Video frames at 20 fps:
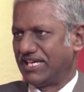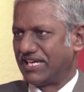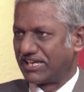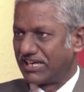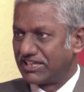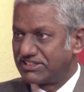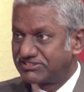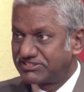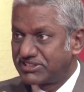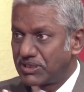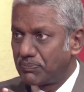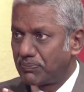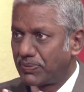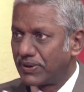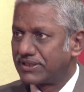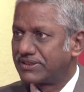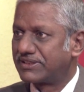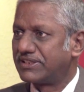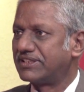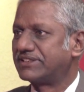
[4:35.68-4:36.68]

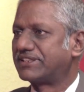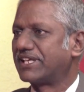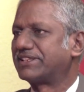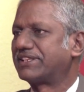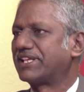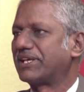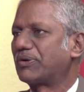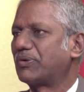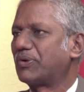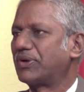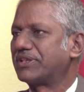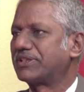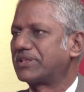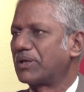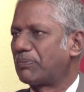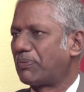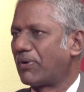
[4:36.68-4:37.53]
ரெட்சிப்பின் திட்டத்தை குறித்த